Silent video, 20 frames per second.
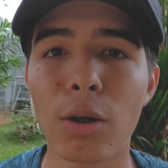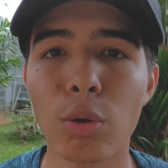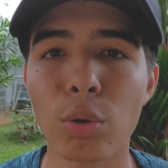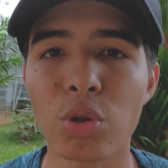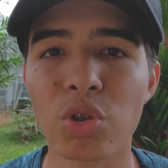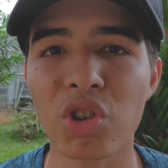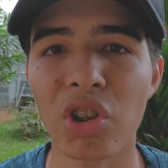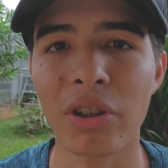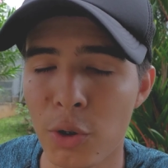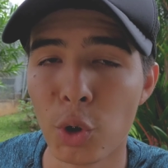
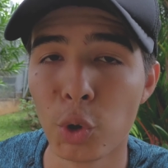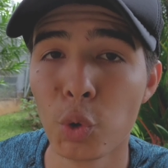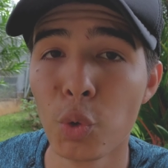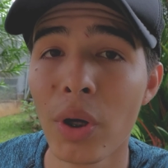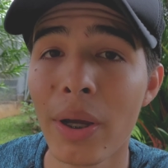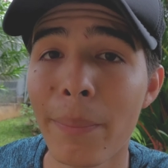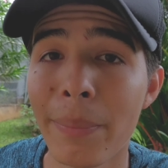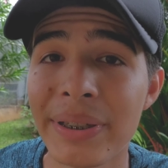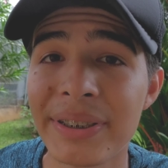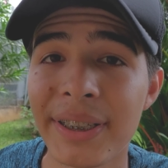cosa. Yo
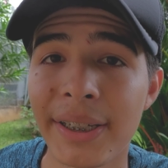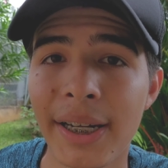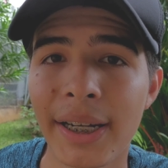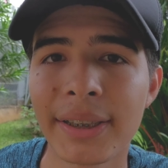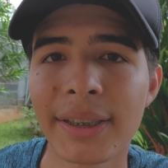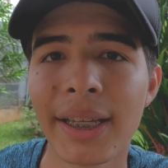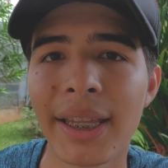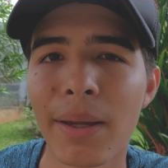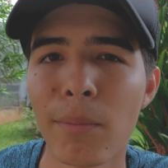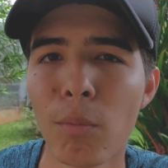tuve
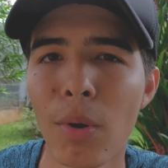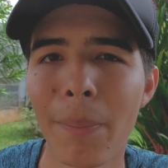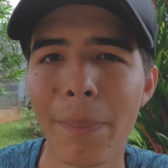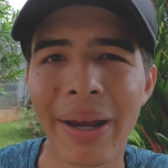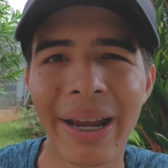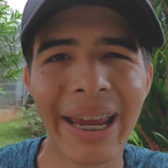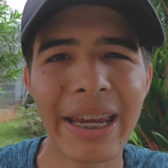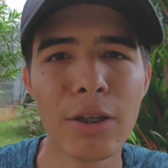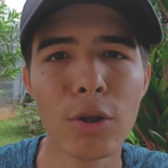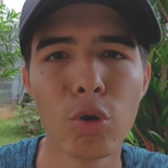bicicleta de muy
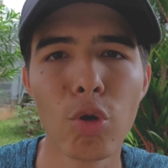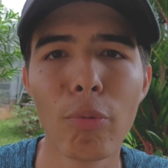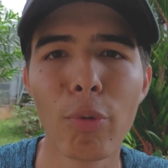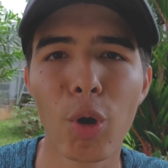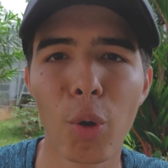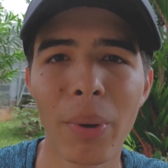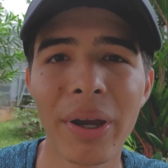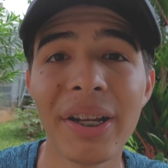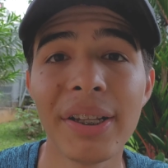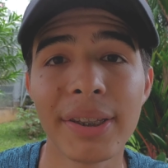pequeño
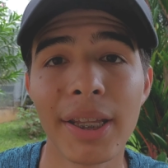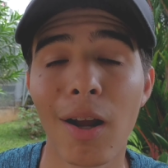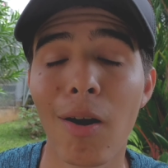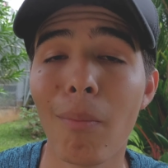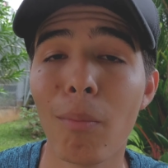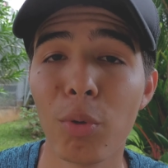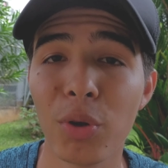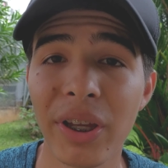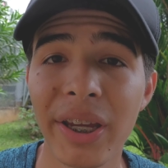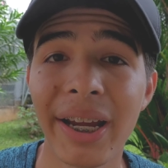número 20,
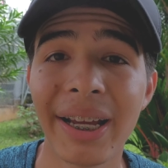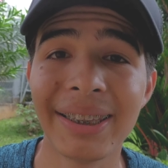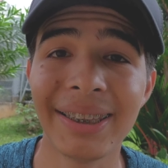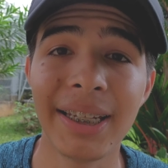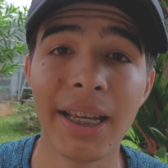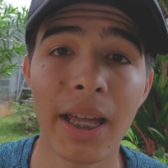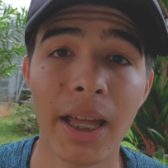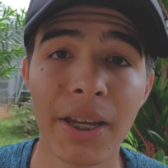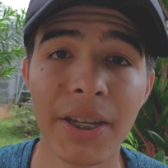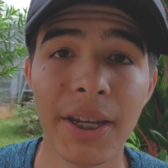como dije en el
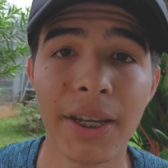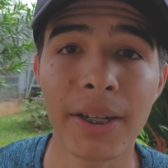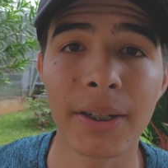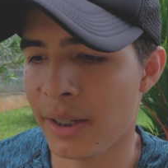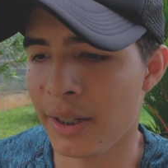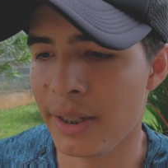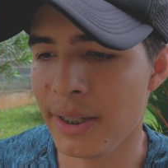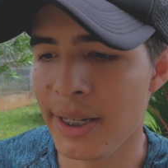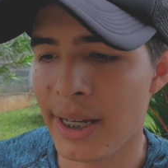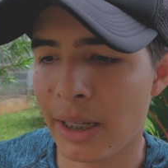día de ayer.
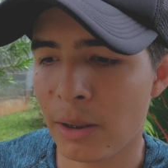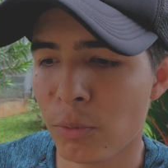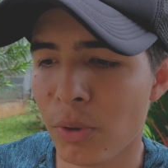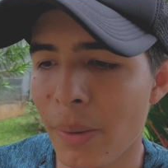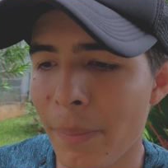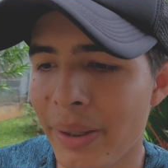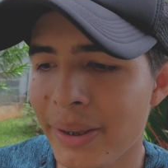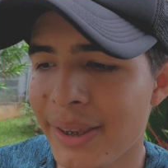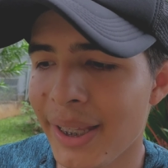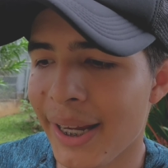Y
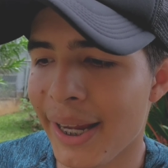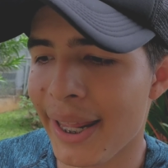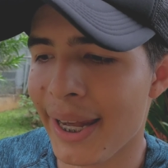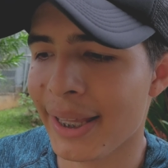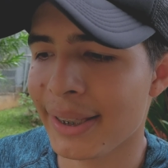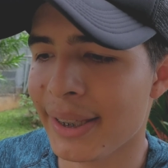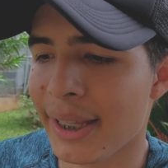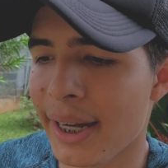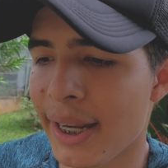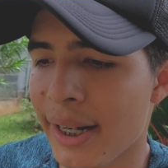actualmente
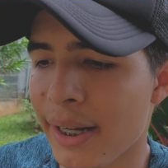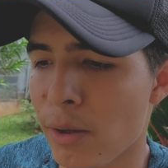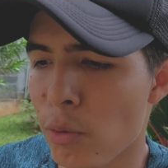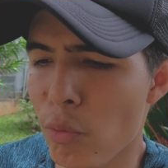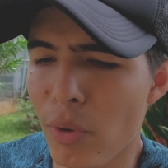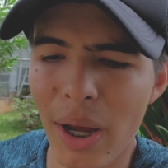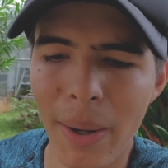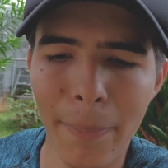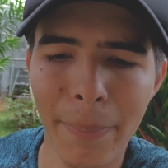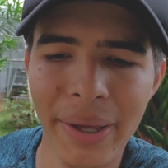quería tener
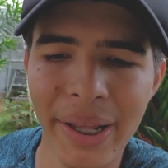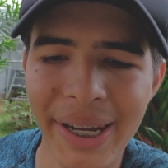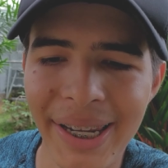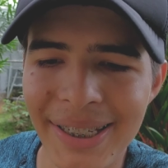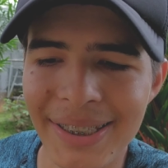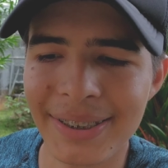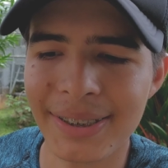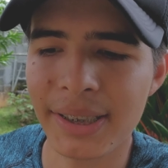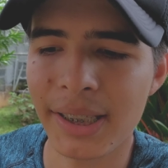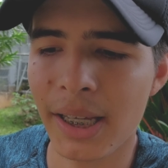nueva
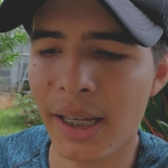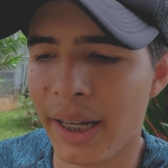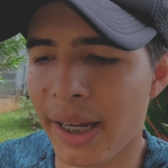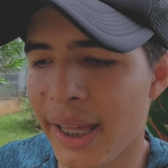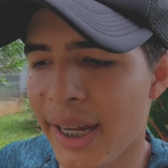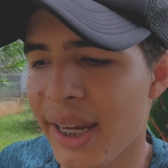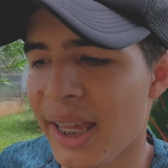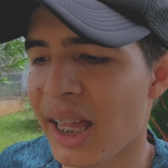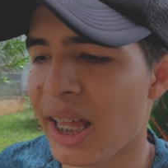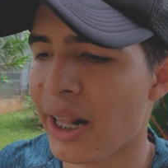experiencia,
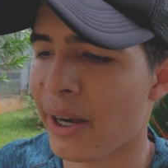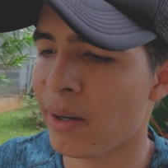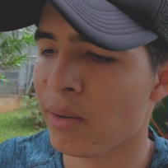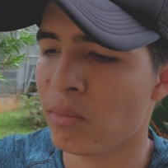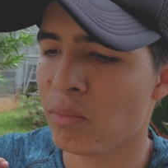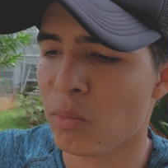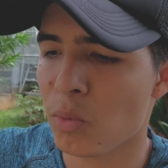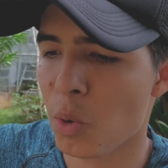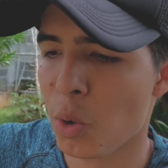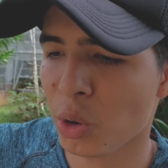quería dar
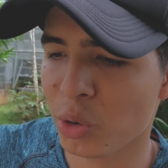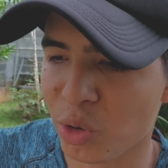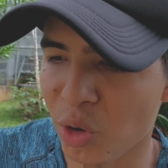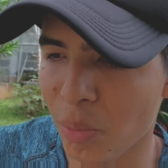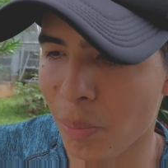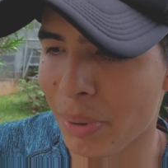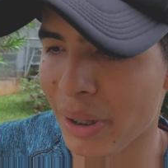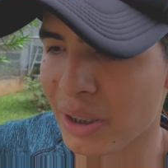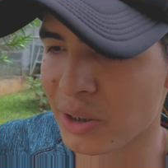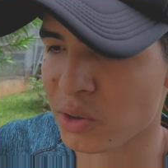
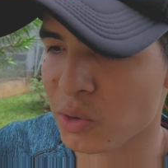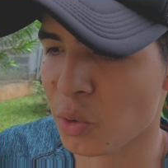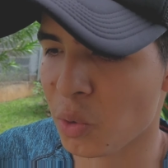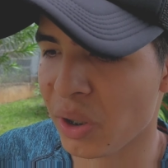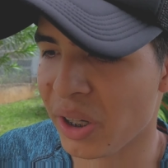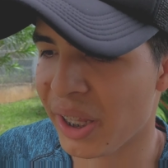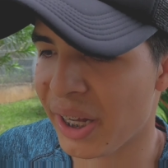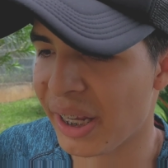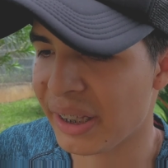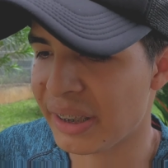otro
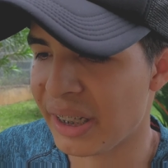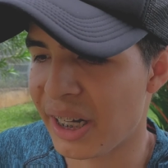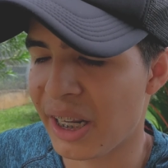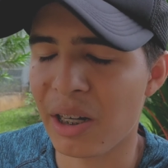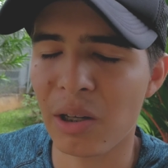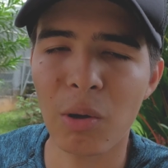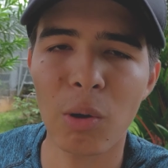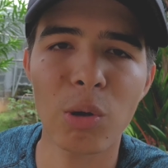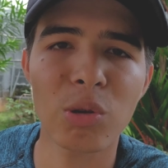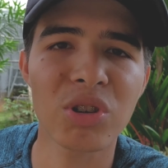paso, quería
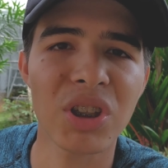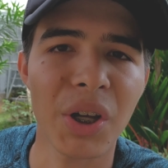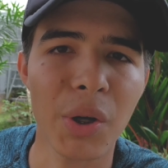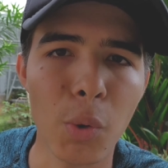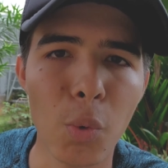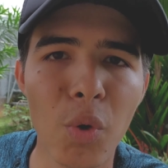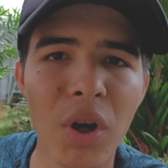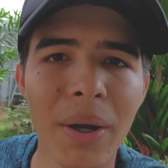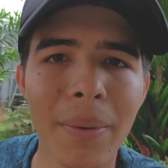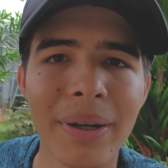tener cosas
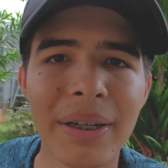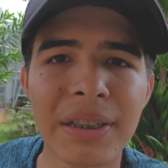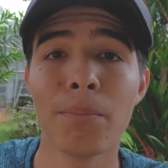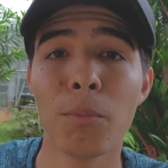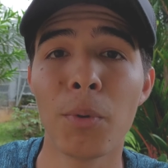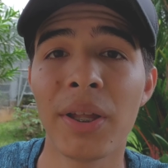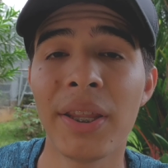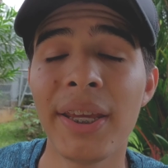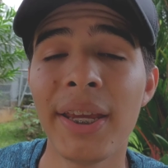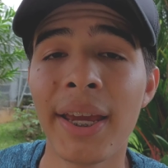nuevas,
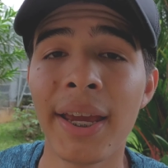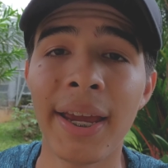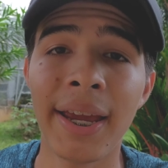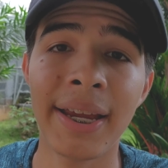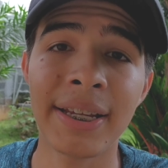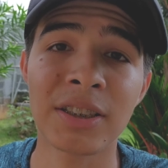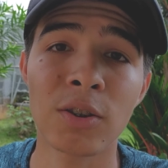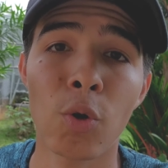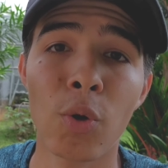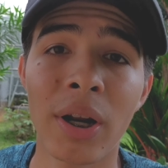pues
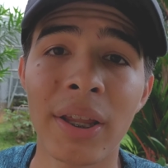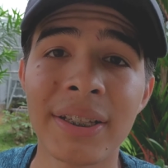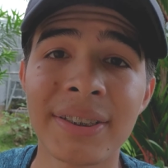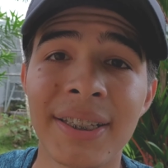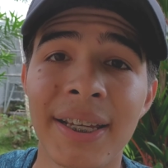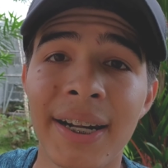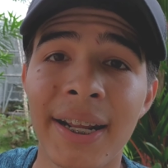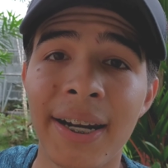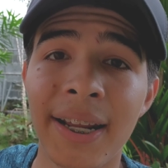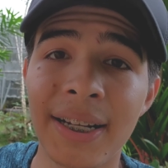dije es hora de
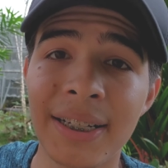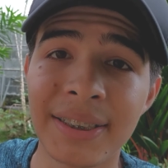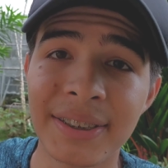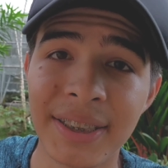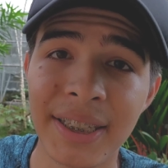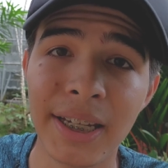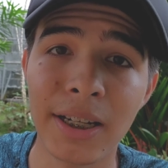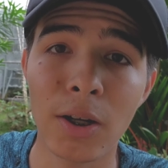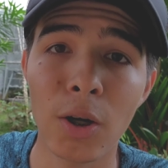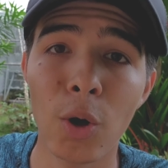cerrar el
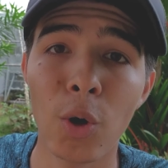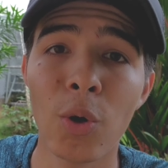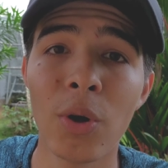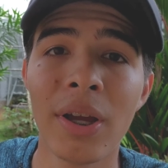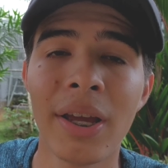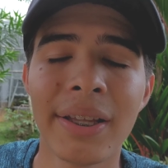ciclo